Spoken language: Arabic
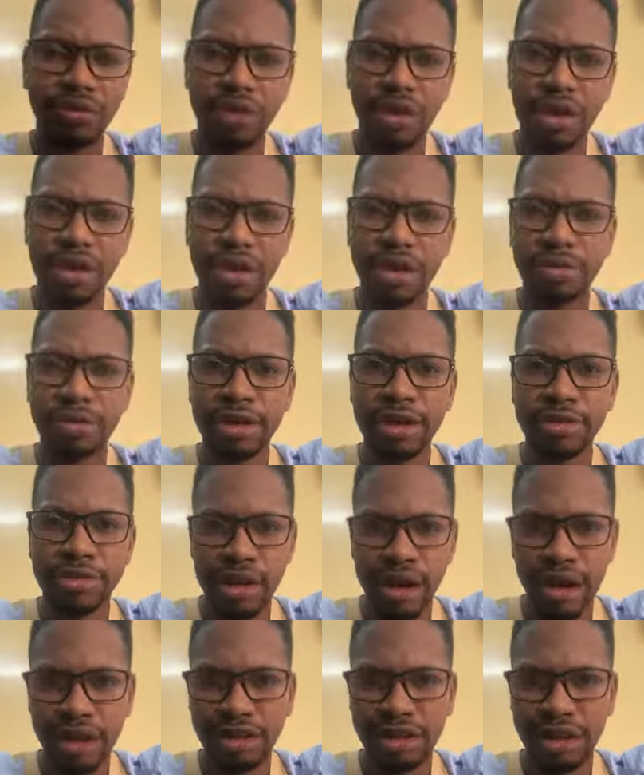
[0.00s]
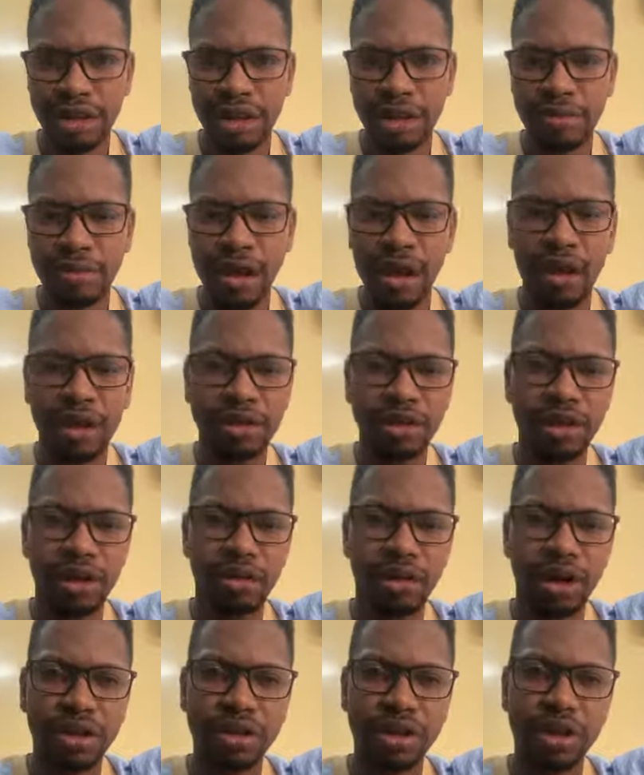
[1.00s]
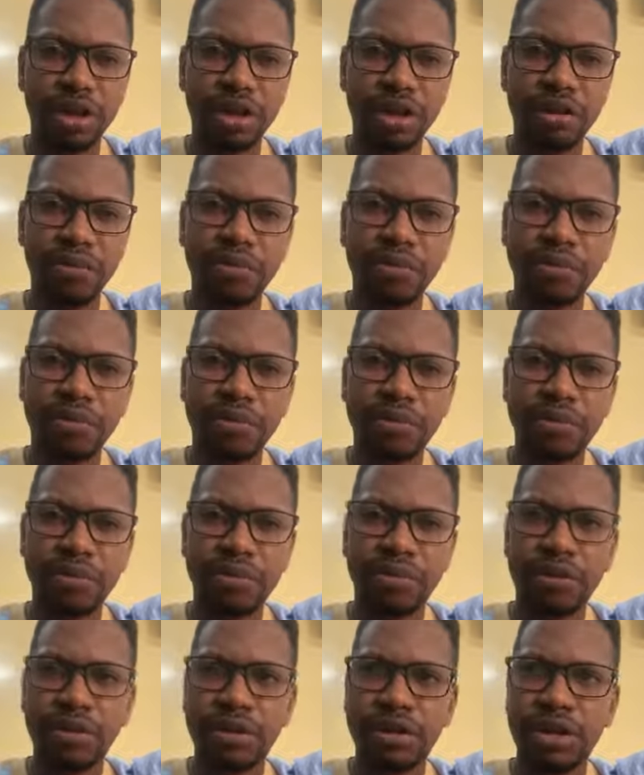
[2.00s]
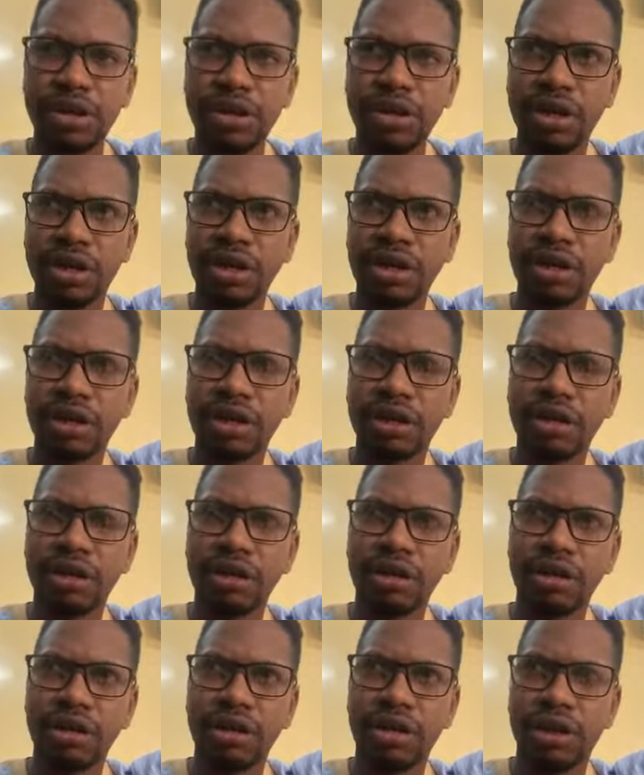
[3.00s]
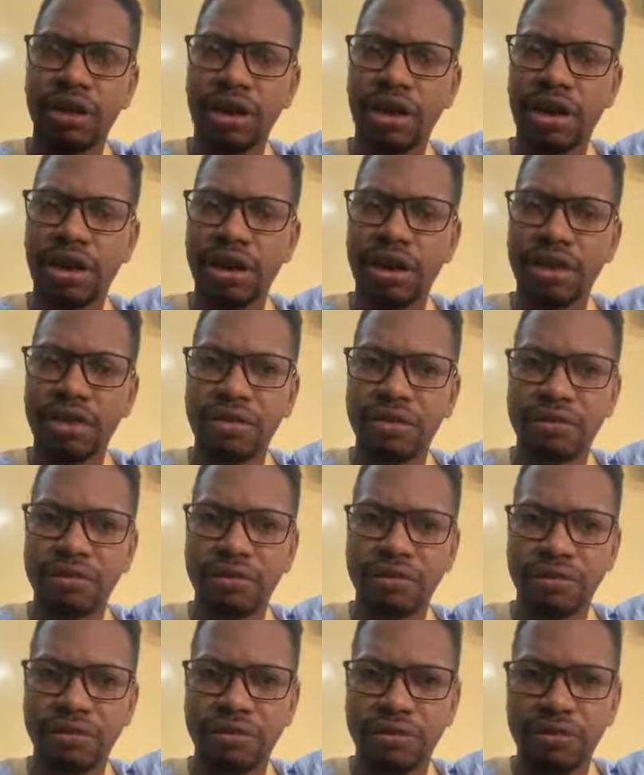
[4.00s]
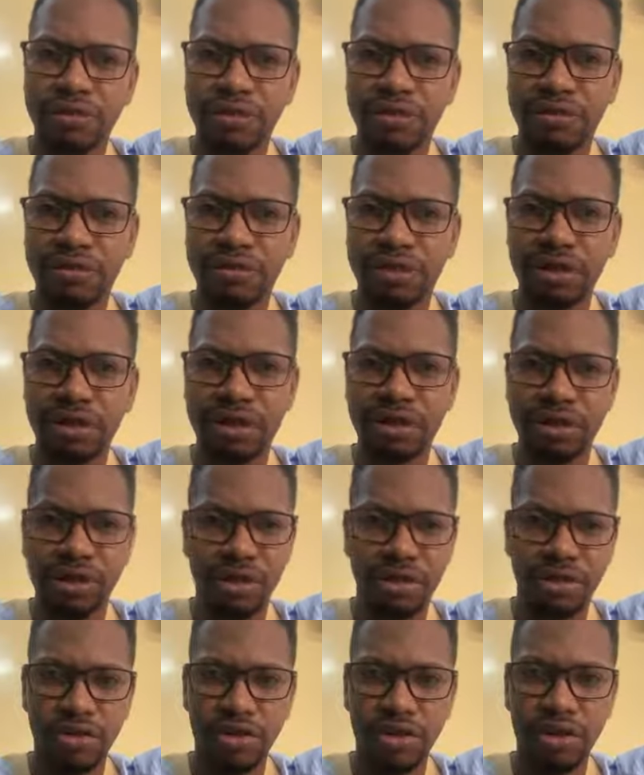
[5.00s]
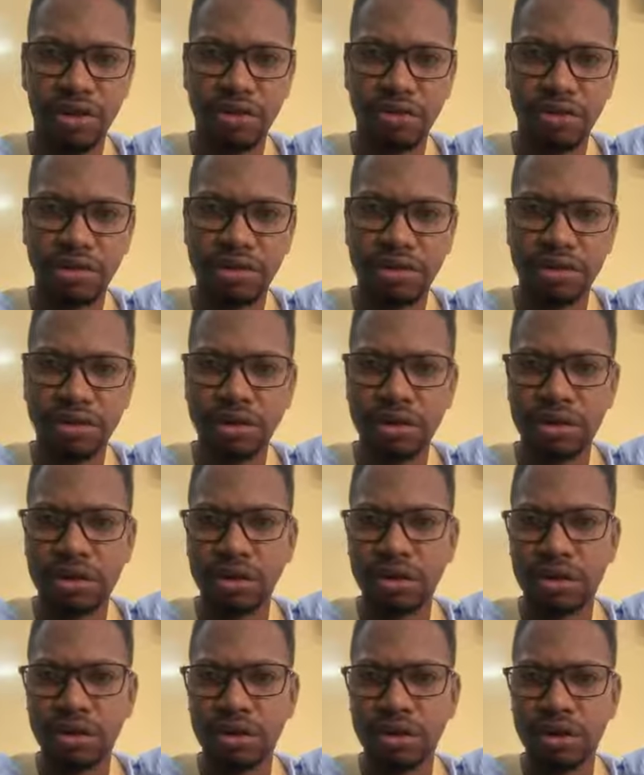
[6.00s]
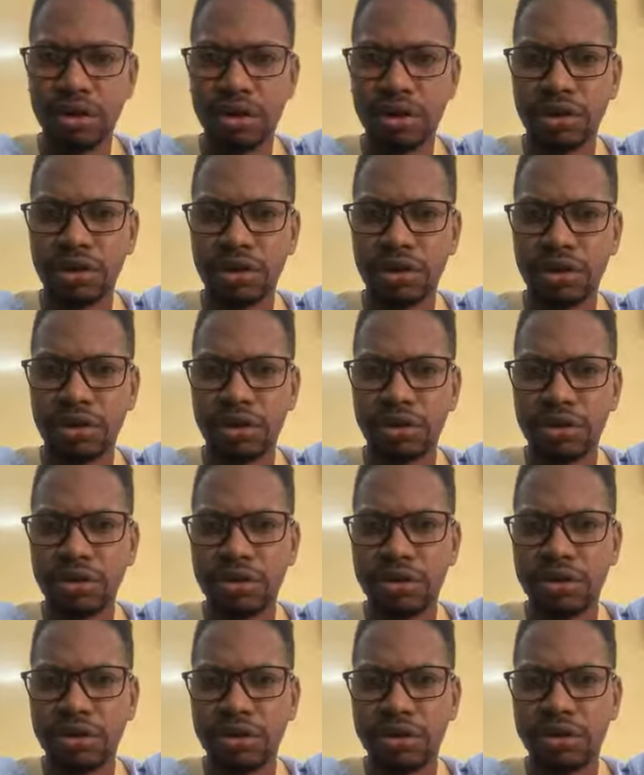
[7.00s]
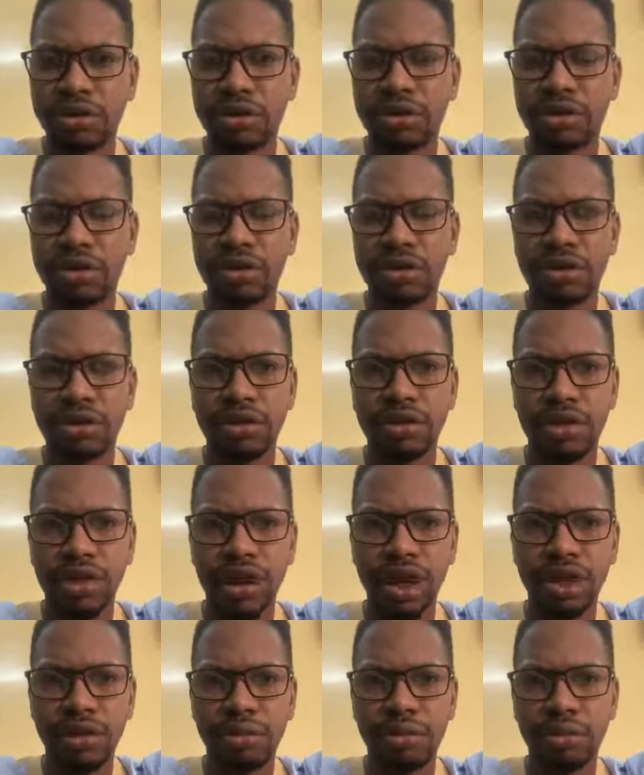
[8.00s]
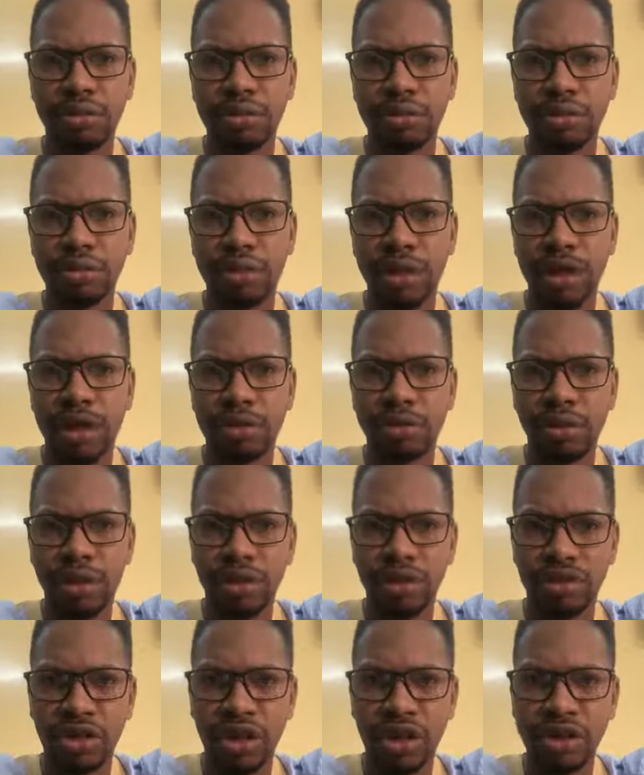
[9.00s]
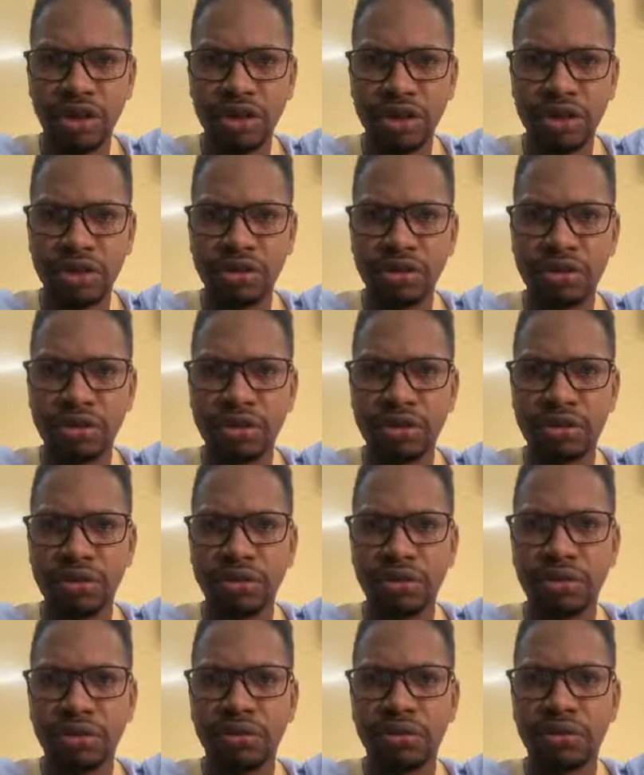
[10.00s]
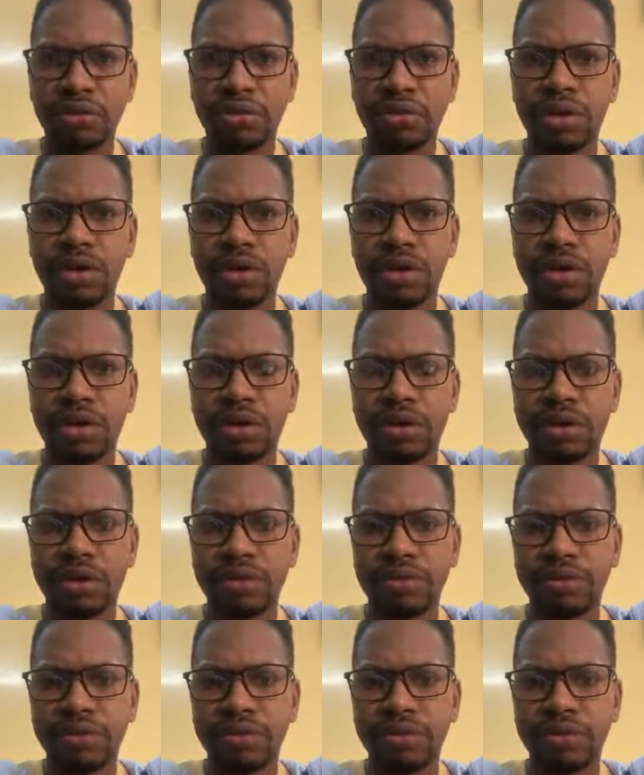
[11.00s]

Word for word: ثانيا هم اللي ما عندنا ما عندنا الوقت لها لأن نحن حالا في تنسيق آه، دائم مع المرشحين و